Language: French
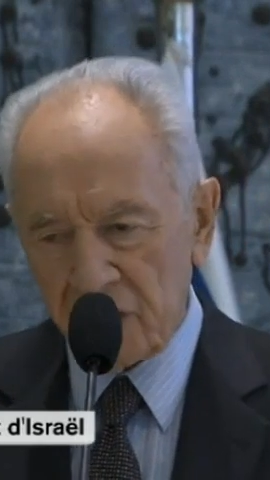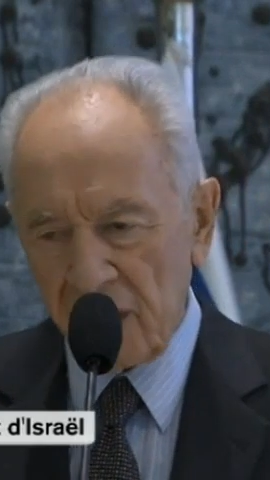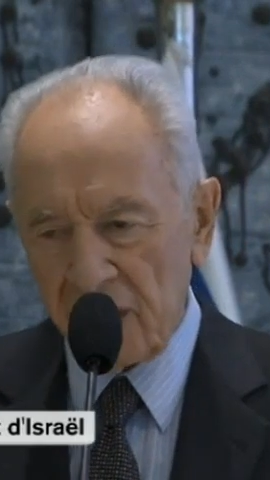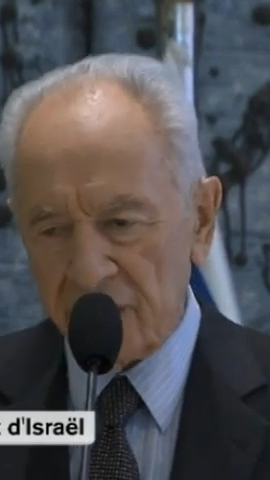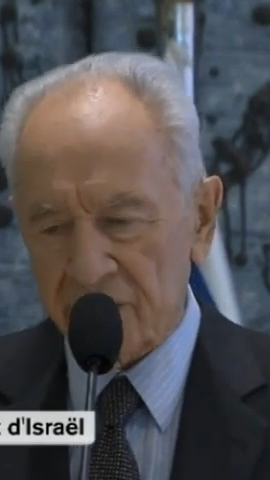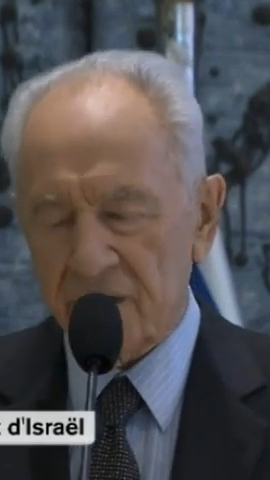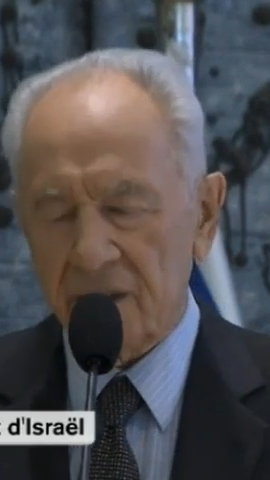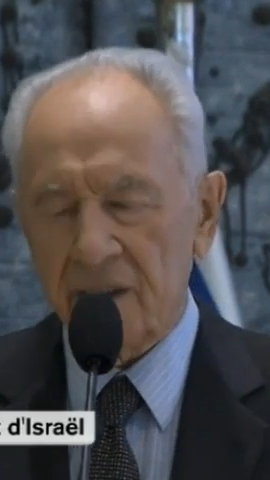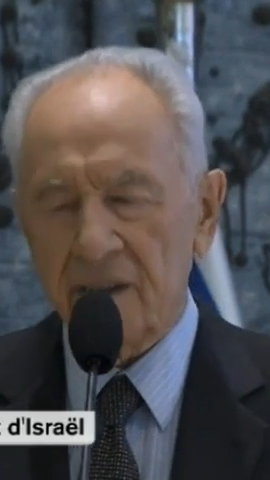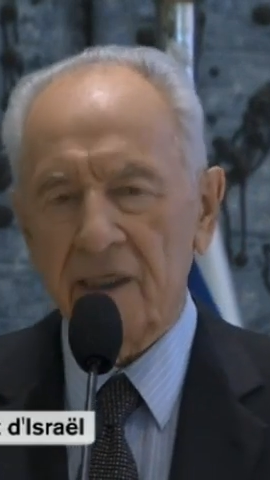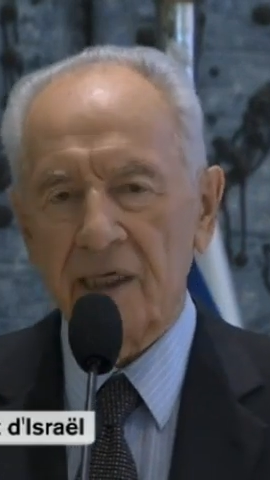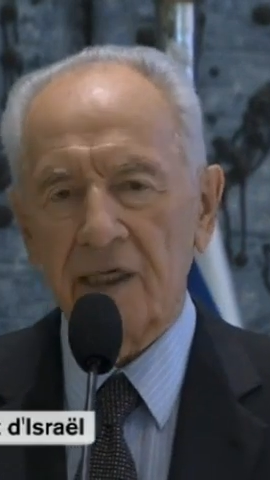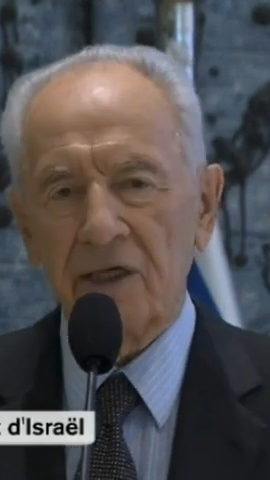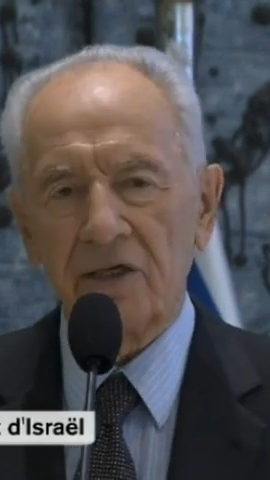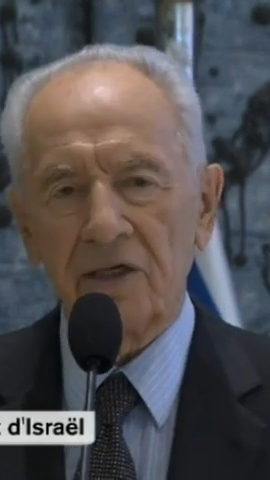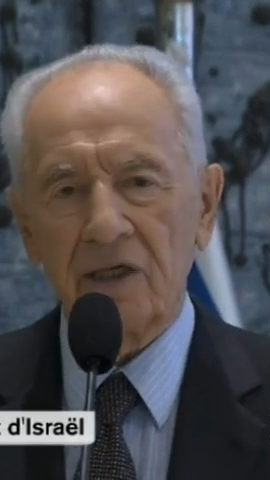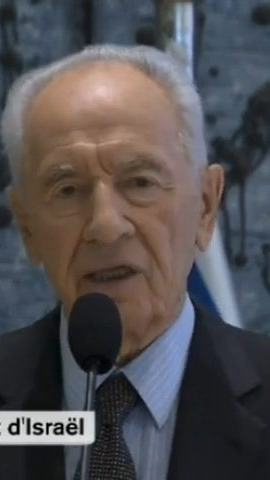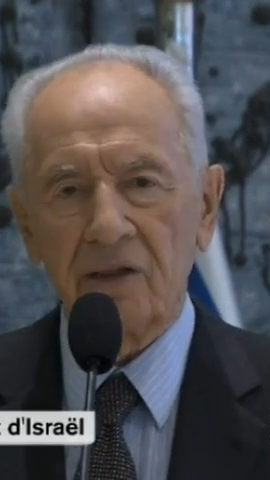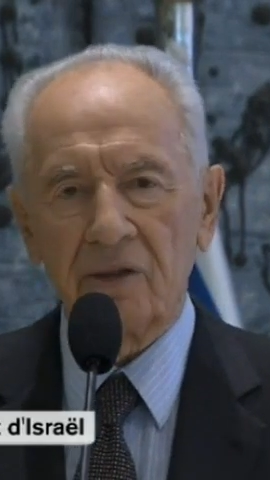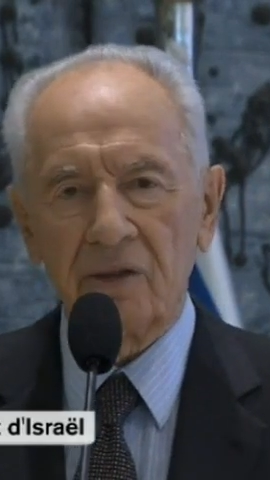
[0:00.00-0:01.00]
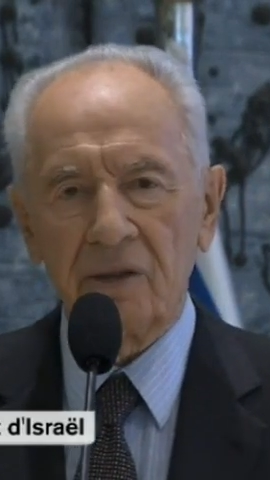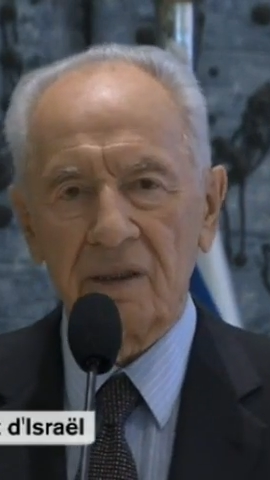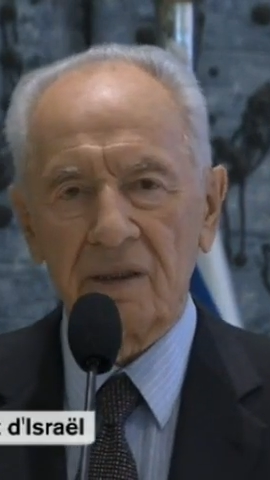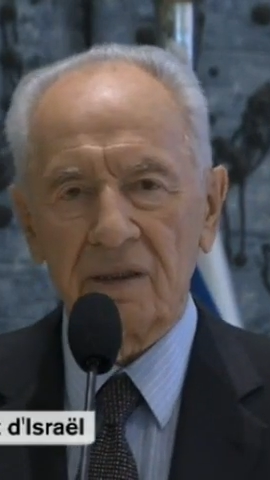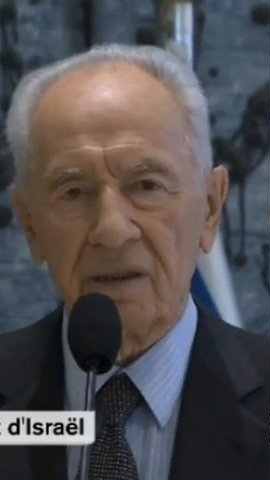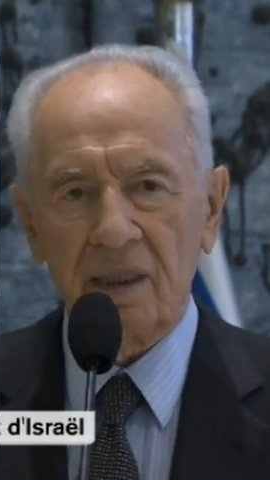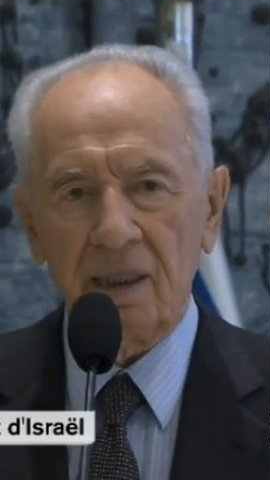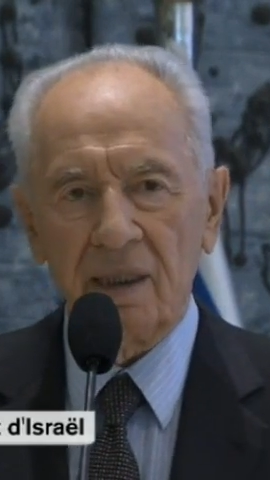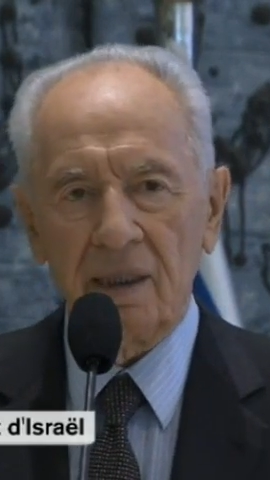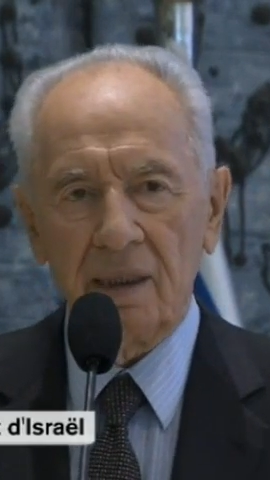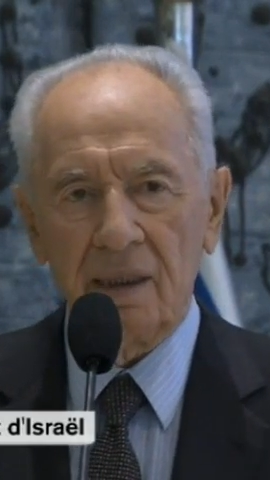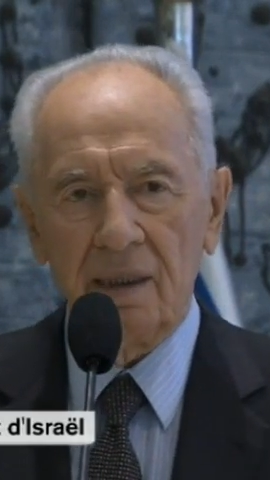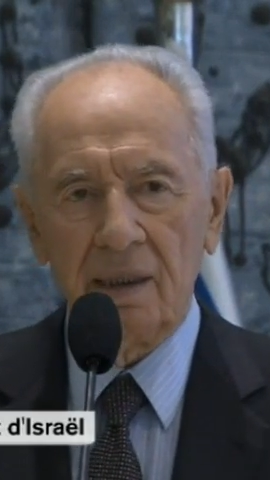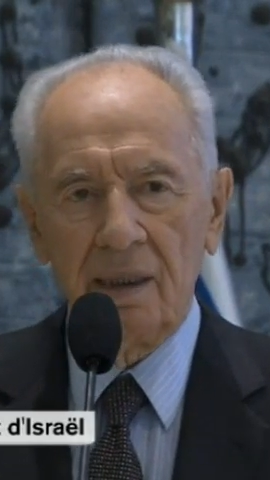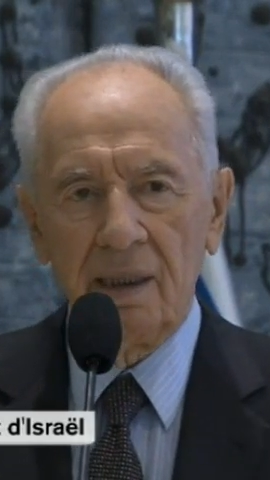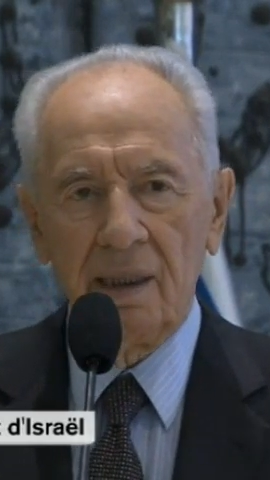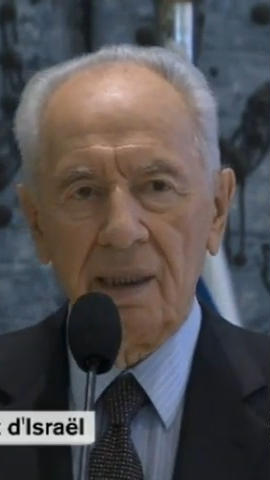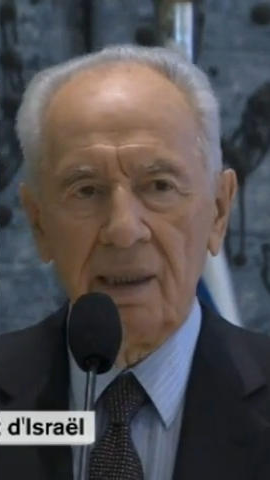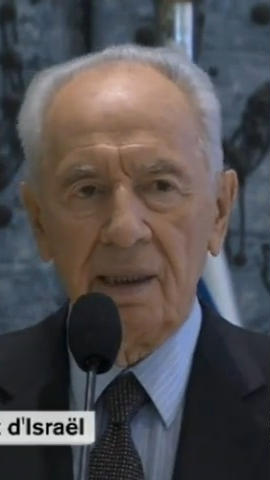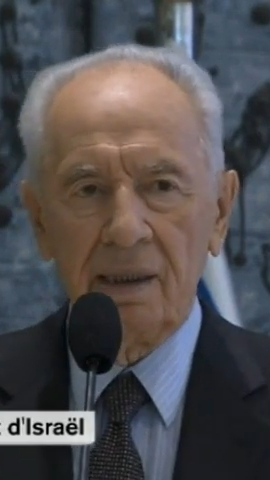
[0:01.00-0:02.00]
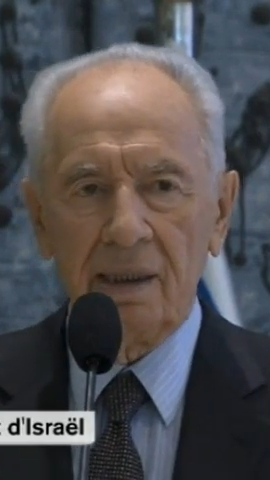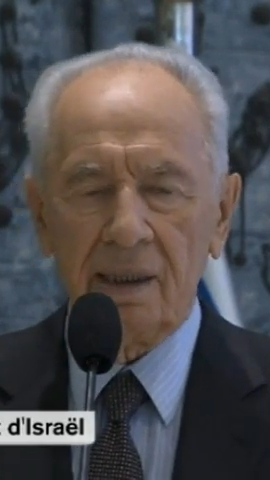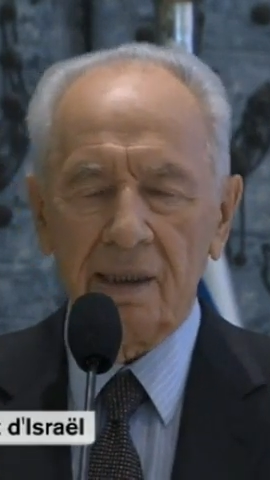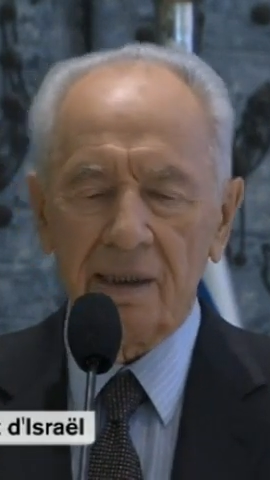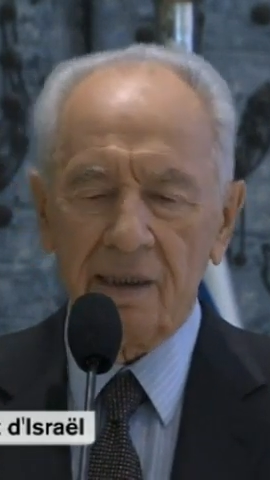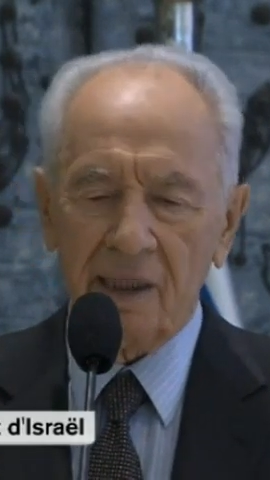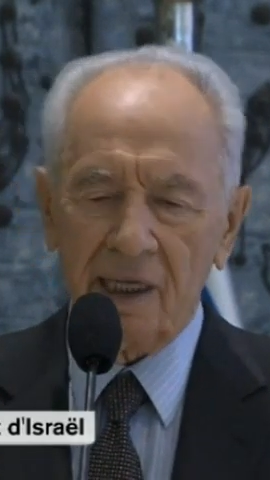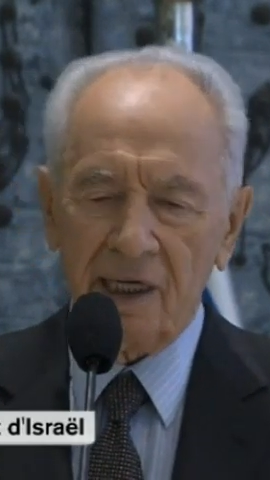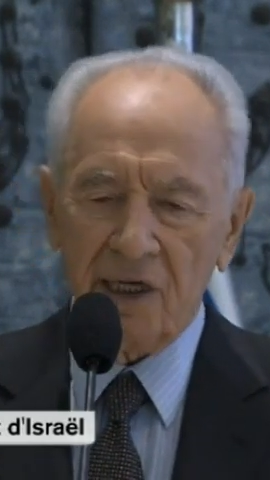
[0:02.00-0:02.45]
ce n'est pas seulement un danger pour Israël,